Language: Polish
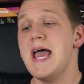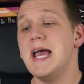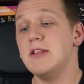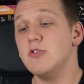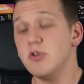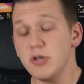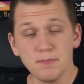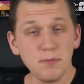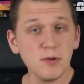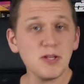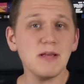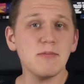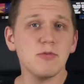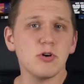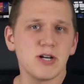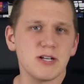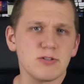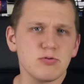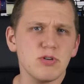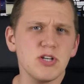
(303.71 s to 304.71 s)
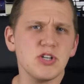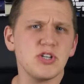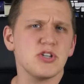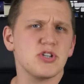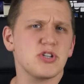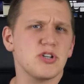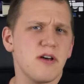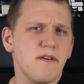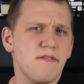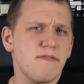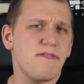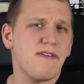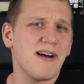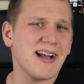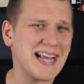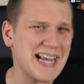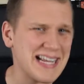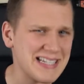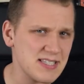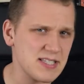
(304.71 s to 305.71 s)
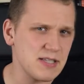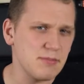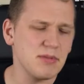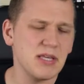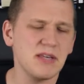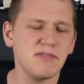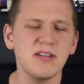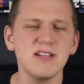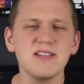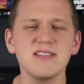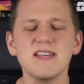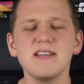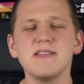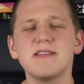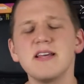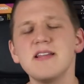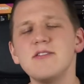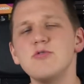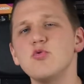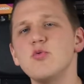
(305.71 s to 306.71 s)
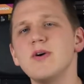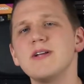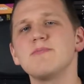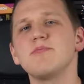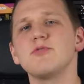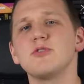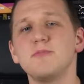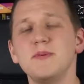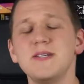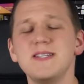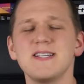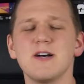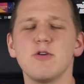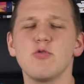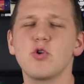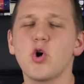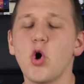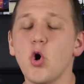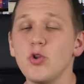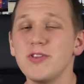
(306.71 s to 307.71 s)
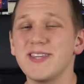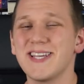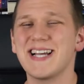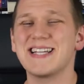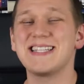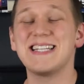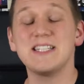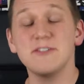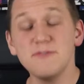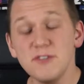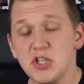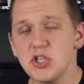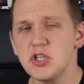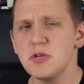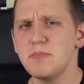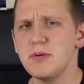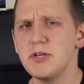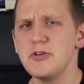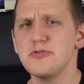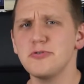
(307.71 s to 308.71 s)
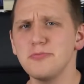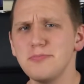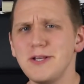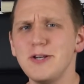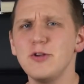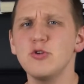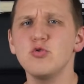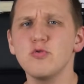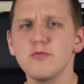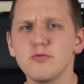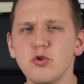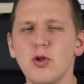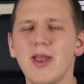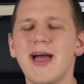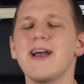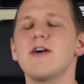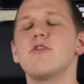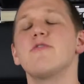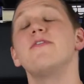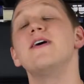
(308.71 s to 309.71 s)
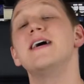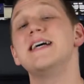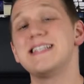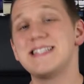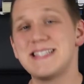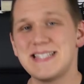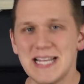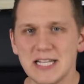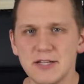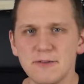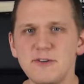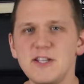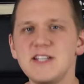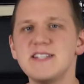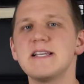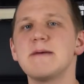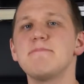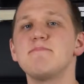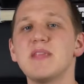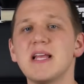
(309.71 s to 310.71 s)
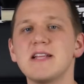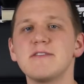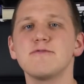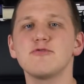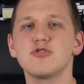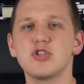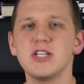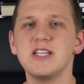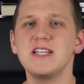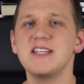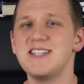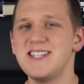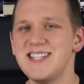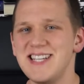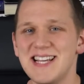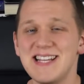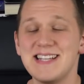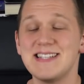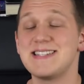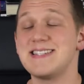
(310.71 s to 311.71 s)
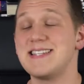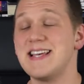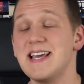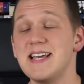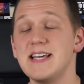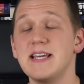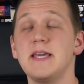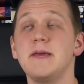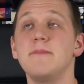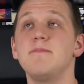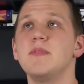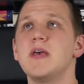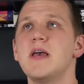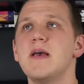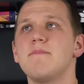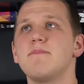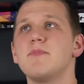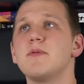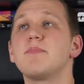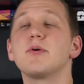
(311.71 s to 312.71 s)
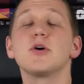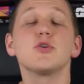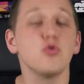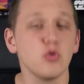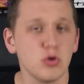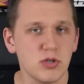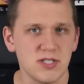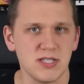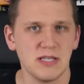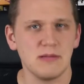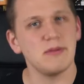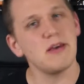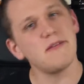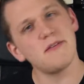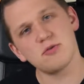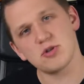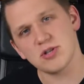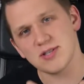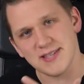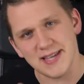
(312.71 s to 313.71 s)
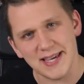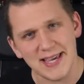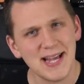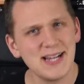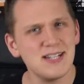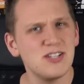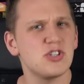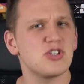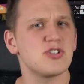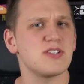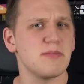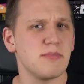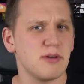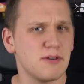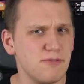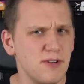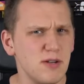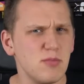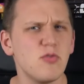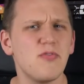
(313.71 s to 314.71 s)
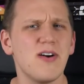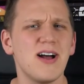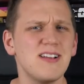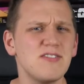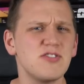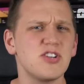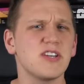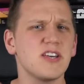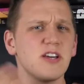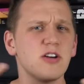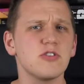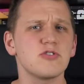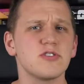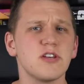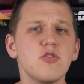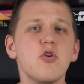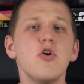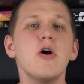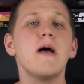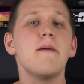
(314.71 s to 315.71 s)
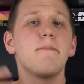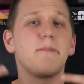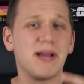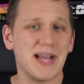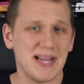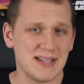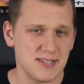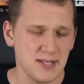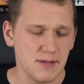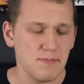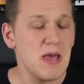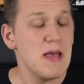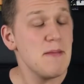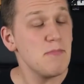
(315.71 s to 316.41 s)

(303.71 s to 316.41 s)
No i potem okazuje się, że w wakacje mniej więcej ten duet podpisał kontrakt na 250 milionów dolarów z Netflixem na tworzenie serii produkcji. Nie wiem, czy seriali, czy samych filmów, ale wszelkiego rodzaju pracy.